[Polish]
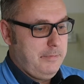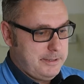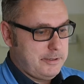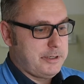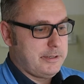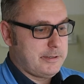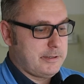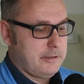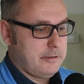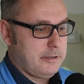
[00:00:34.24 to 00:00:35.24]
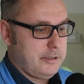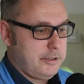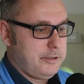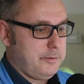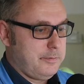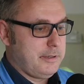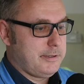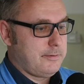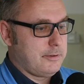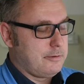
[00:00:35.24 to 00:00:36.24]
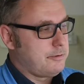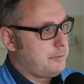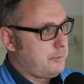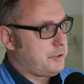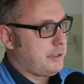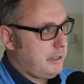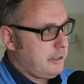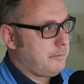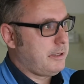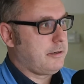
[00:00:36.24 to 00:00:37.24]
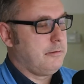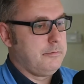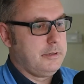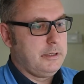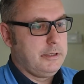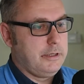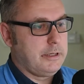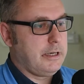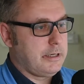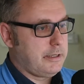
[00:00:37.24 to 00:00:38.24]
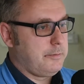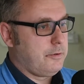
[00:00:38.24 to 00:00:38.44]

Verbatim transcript: Bardzo często y, ci Państwo, którzy posiadają taką y, kartę,